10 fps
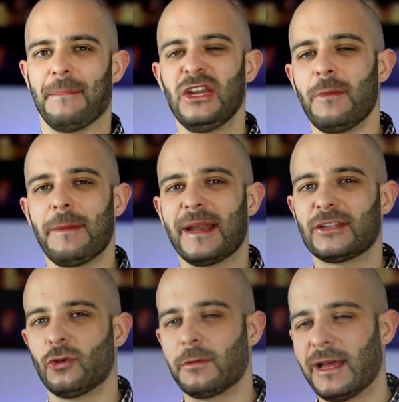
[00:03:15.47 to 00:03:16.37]
A mí no me
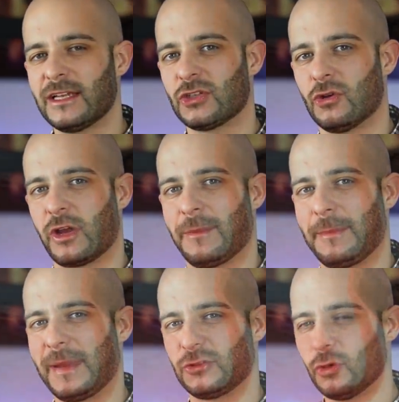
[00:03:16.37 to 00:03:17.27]
perturba eso, lo que
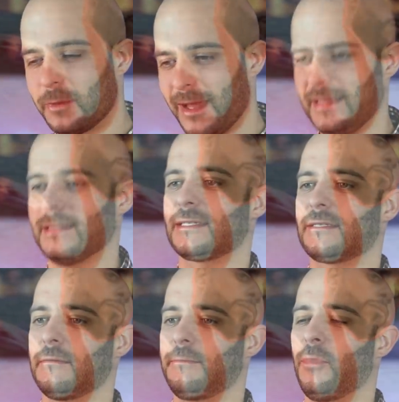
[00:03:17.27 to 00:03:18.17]
me perturba es